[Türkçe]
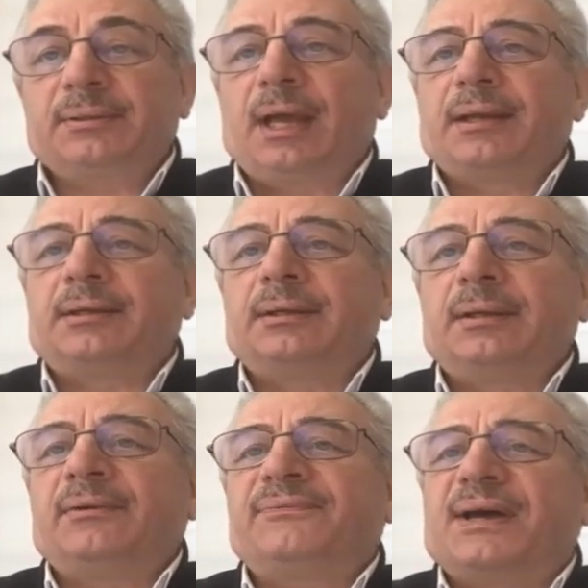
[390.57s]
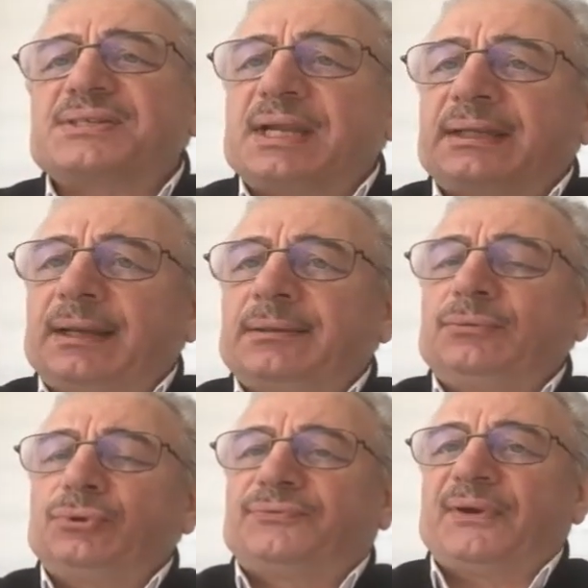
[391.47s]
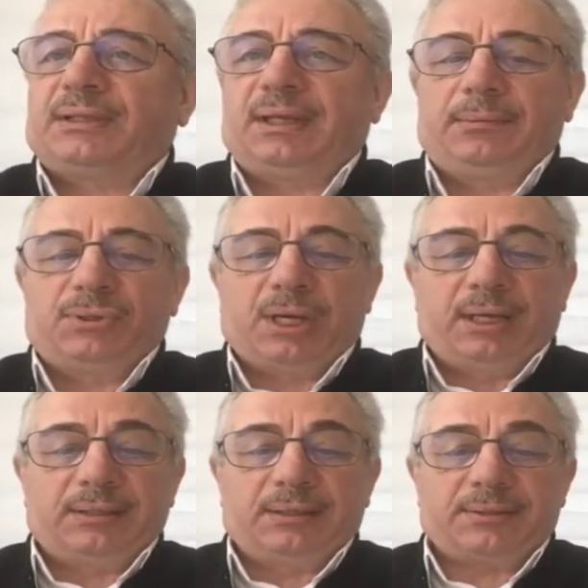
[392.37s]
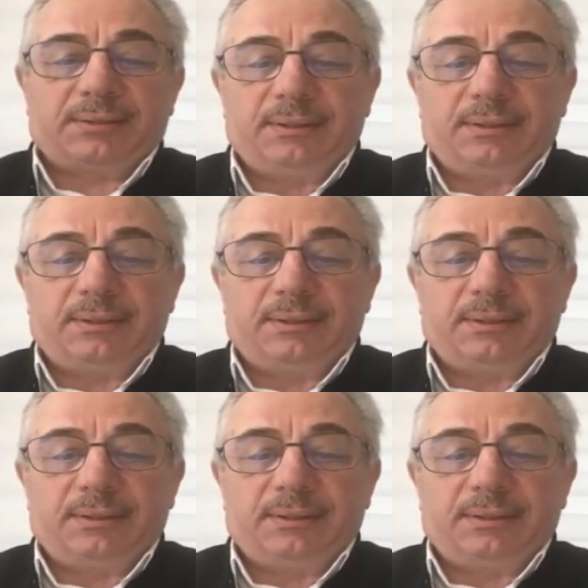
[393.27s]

Yani fazladan lütfettiği bir şeydir.